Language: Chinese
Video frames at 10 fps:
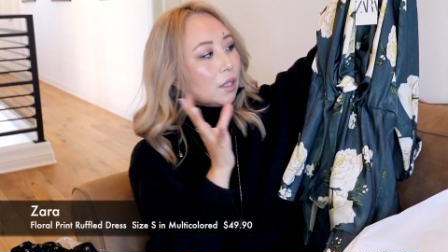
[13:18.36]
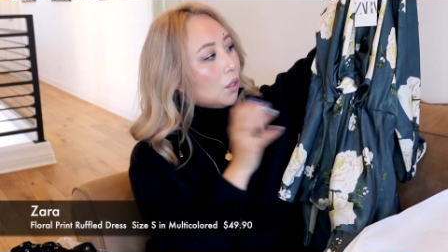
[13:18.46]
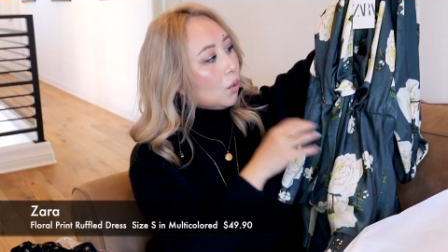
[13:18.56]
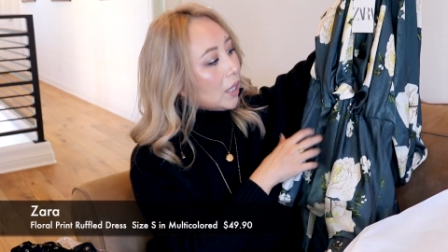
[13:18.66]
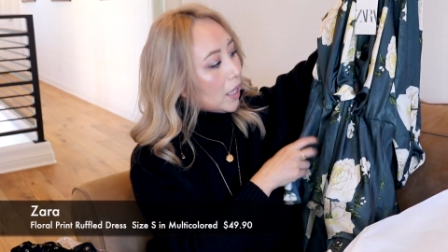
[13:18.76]
但
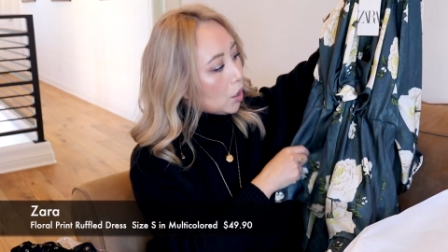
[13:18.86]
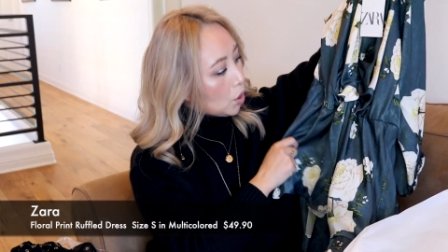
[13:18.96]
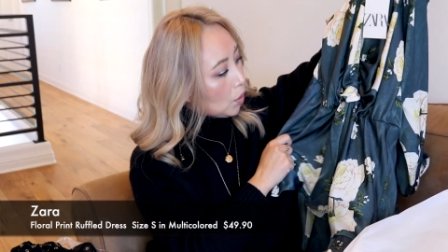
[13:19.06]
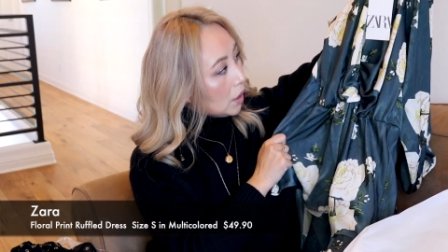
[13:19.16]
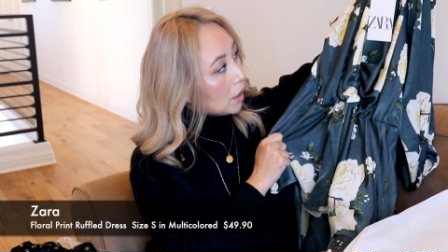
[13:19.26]
是我拿到
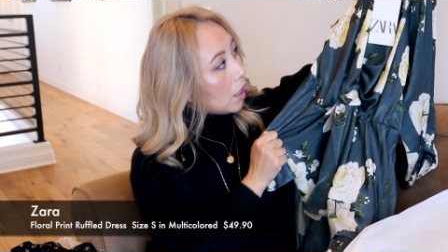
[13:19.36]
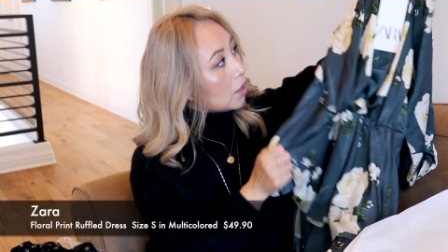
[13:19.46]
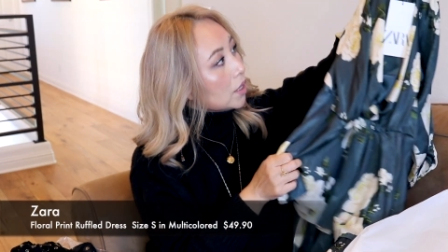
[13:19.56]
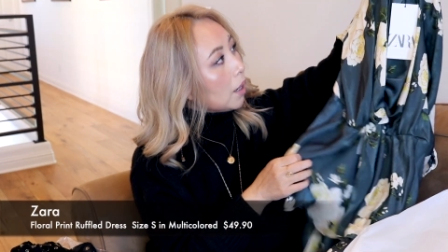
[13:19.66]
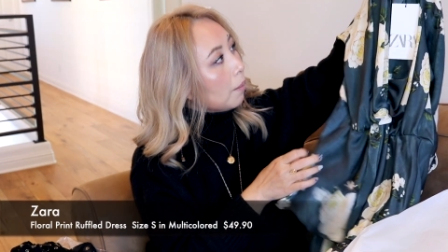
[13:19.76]
手里呢好
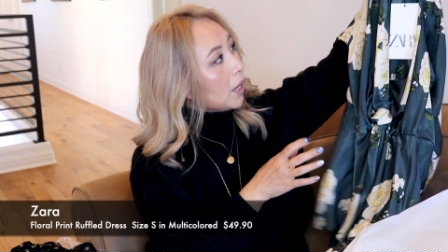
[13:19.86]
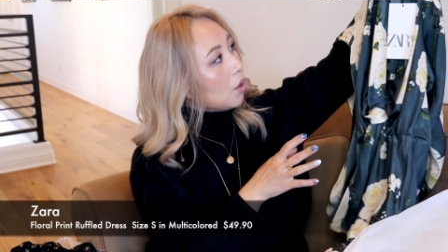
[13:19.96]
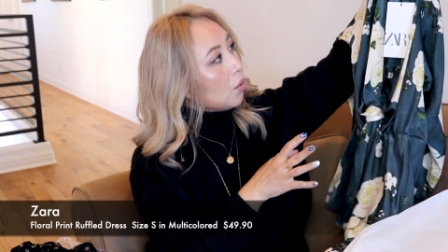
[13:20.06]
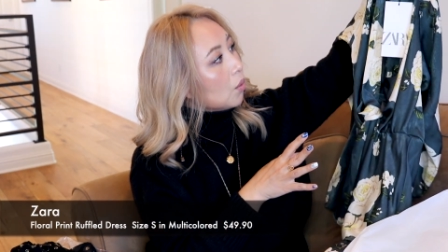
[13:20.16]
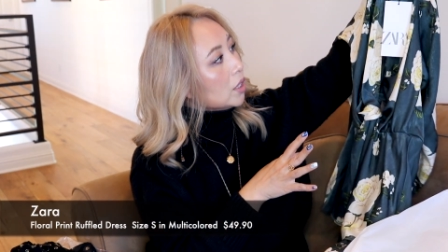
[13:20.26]
像没
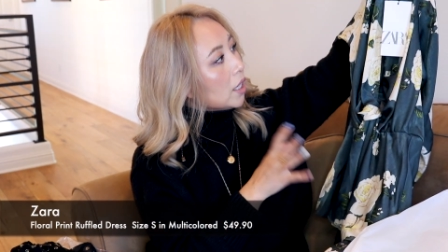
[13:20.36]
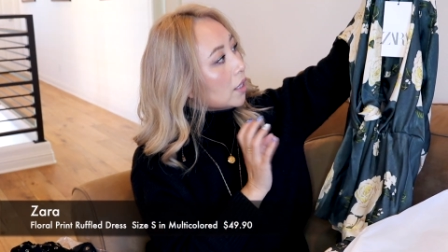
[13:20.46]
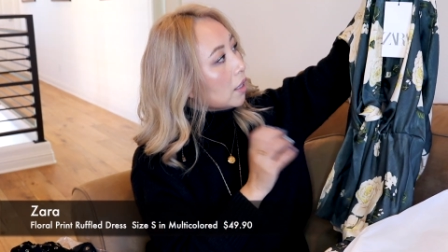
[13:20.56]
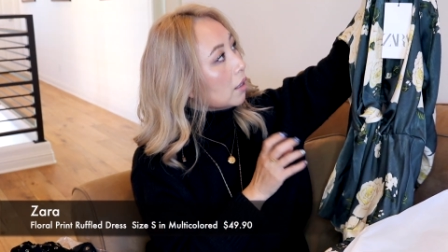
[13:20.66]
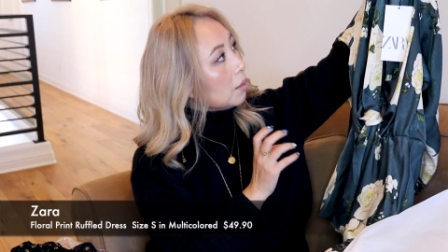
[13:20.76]
有我想
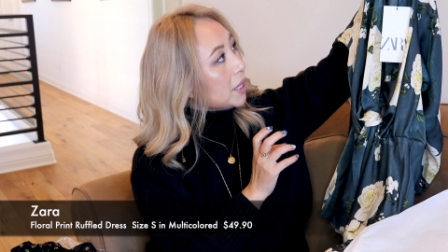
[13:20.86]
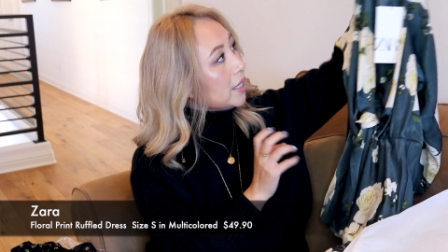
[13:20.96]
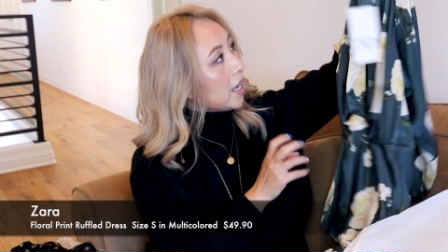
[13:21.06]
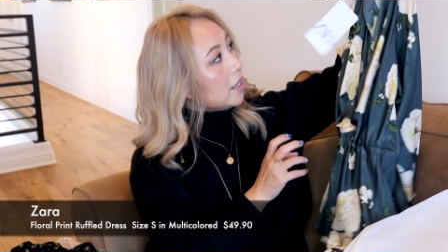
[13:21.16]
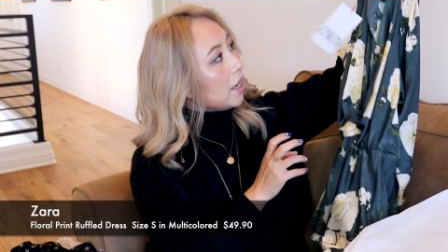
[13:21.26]
象的那么
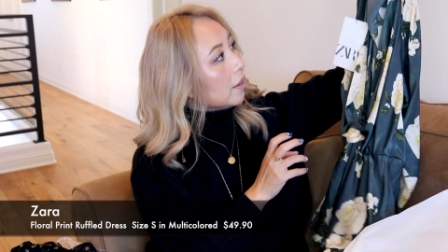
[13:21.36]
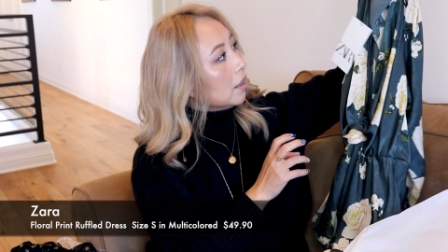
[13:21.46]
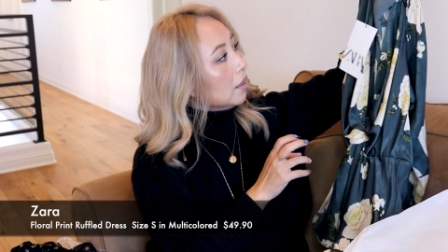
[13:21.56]
鲜艳。